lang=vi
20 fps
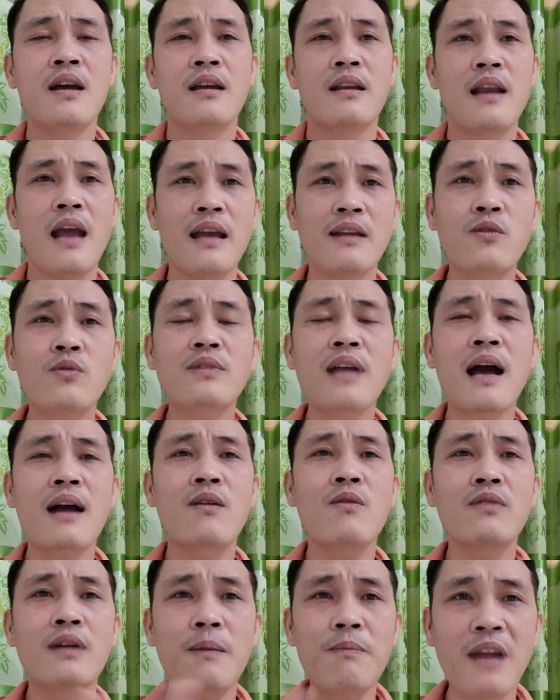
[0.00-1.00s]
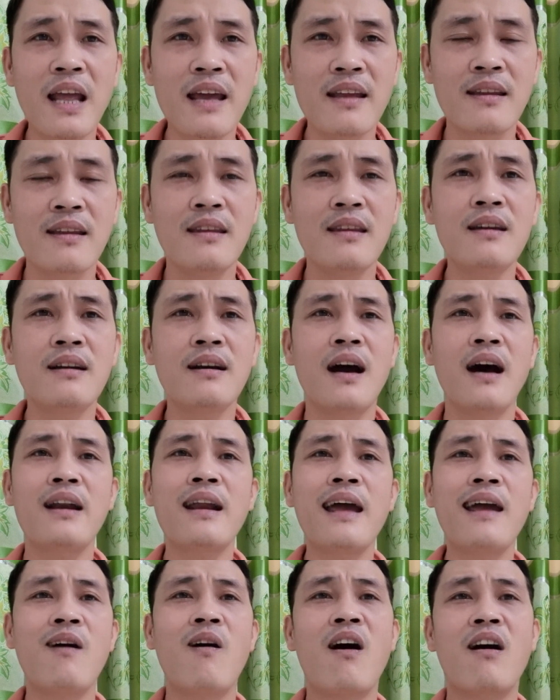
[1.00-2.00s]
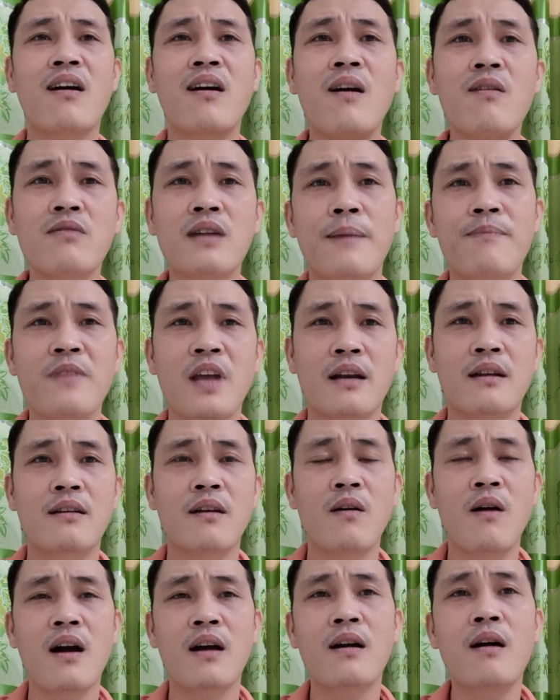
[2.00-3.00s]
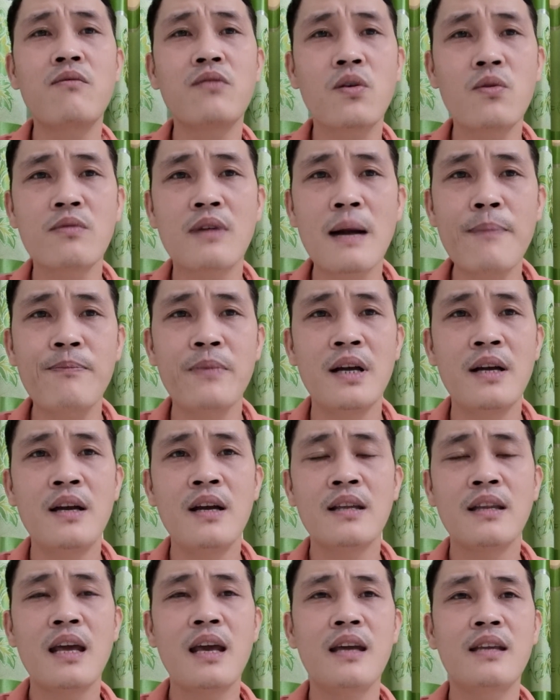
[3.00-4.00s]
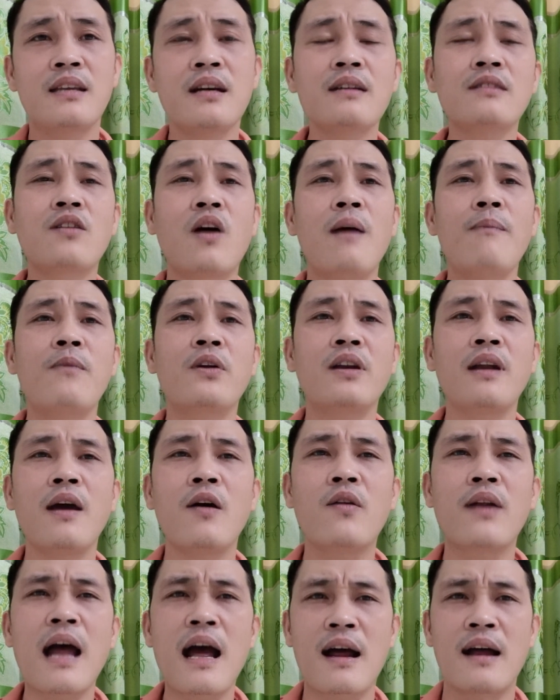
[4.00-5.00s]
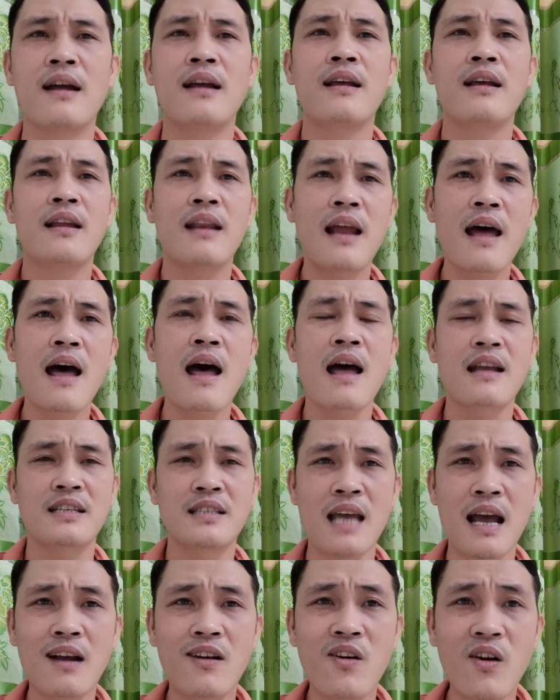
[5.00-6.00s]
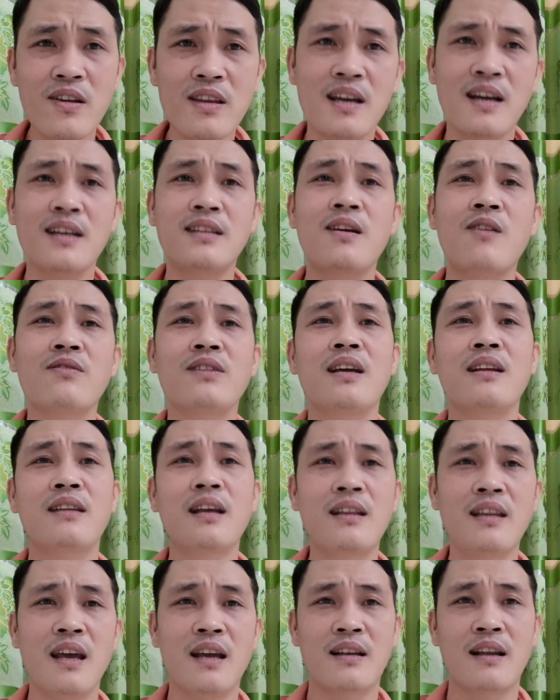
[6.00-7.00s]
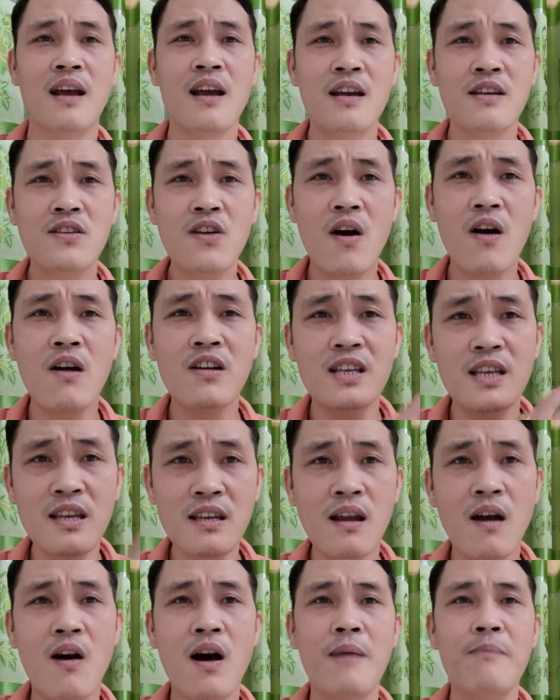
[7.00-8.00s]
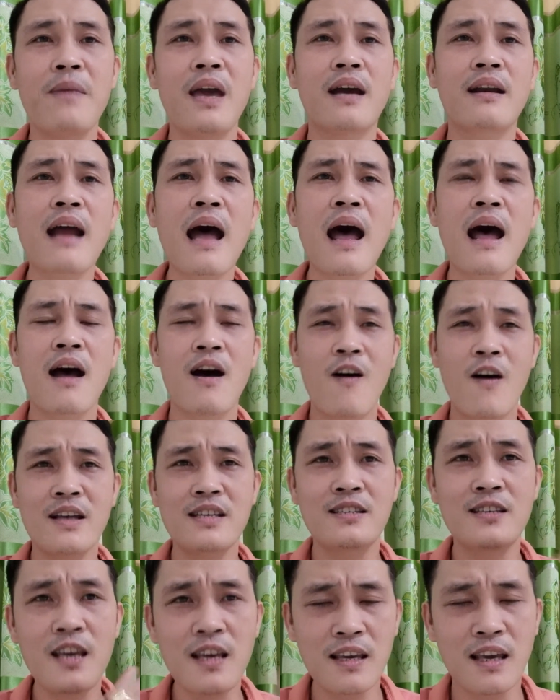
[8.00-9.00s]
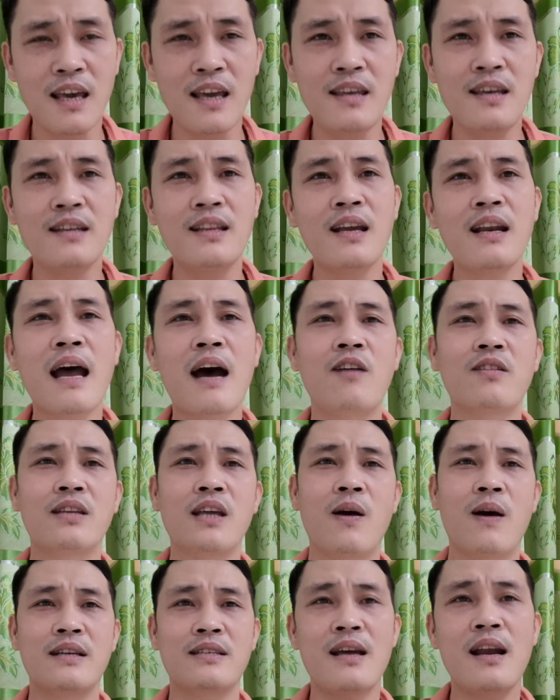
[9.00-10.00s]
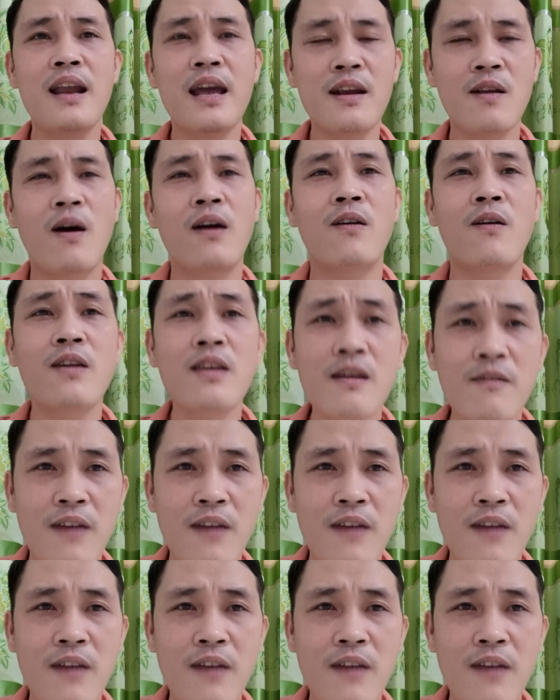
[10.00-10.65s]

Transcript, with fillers: để chúng ta cung cấp lên nhưng ở đây họ không cập nhật họ không cung cấp thì chứng tỏ một điều rằng là sẽ có những cái thông tin thất thiệt do chính họ bịa ra họ suy nghĩ như thế nào thì họ sẽ lên họ nói như